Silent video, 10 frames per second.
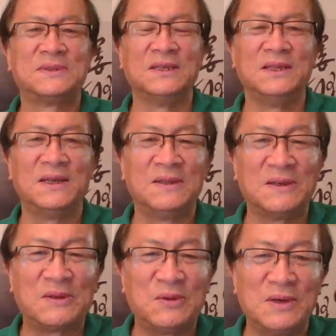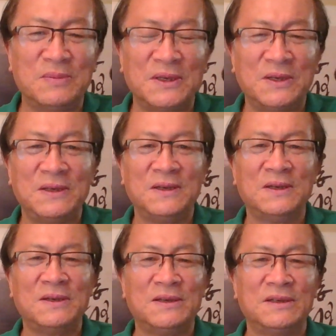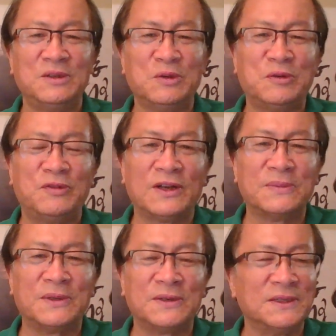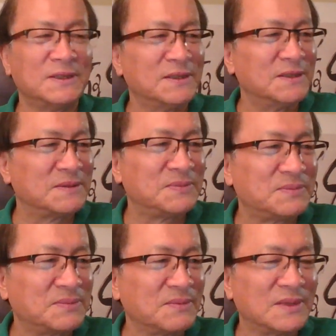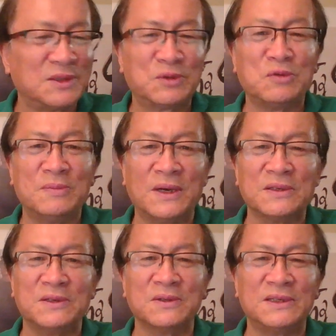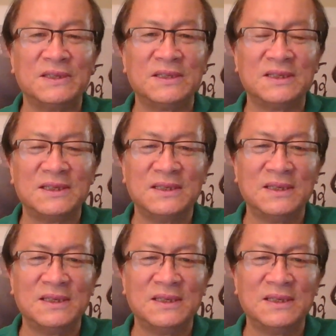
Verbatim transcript: 今天呢，官媒又发表了一个重磅消息，